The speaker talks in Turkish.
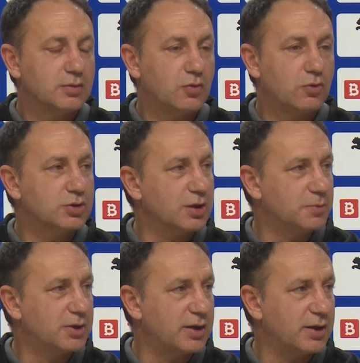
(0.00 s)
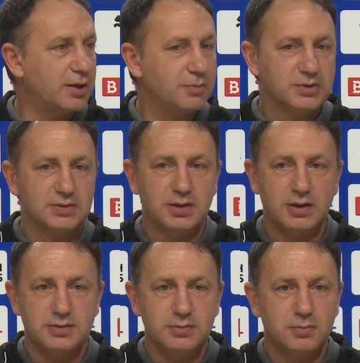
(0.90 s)
ortak bir karar alması
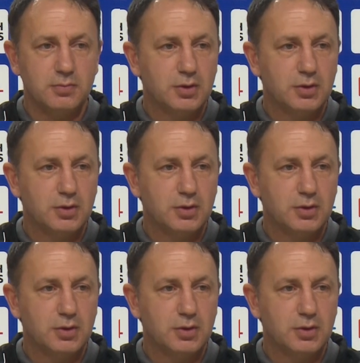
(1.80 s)
lazım.